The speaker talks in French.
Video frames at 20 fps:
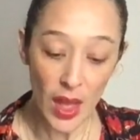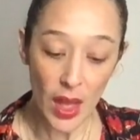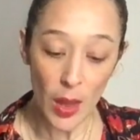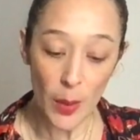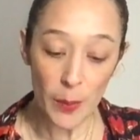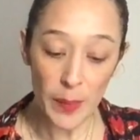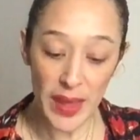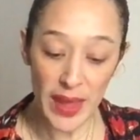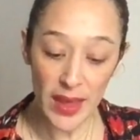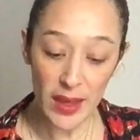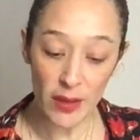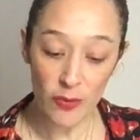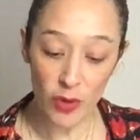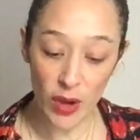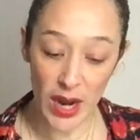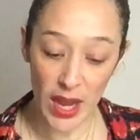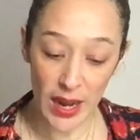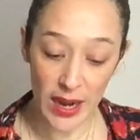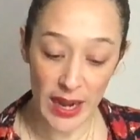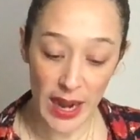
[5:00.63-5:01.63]
Mais
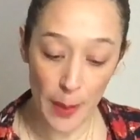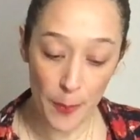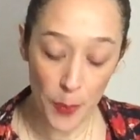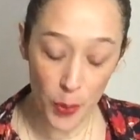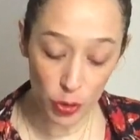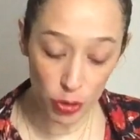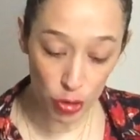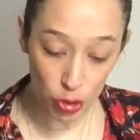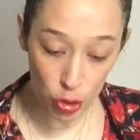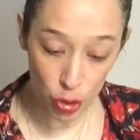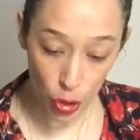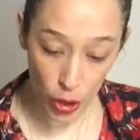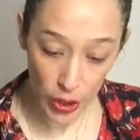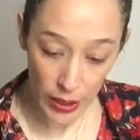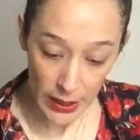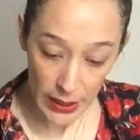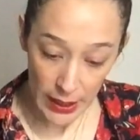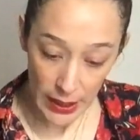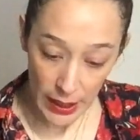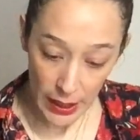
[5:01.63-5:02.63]
voilà, la posture,
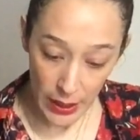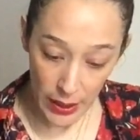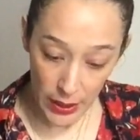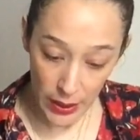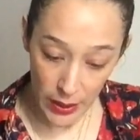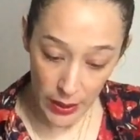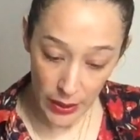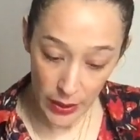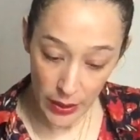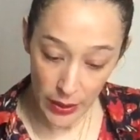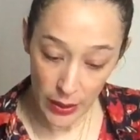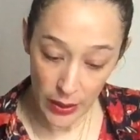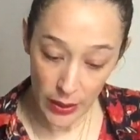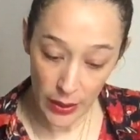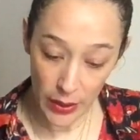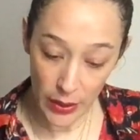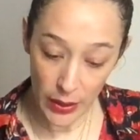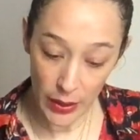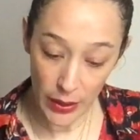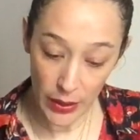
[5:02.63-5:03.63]
euh,
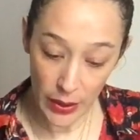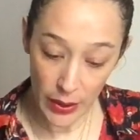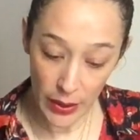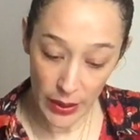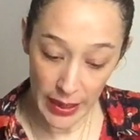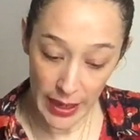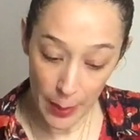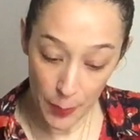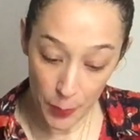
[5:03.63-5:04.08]
la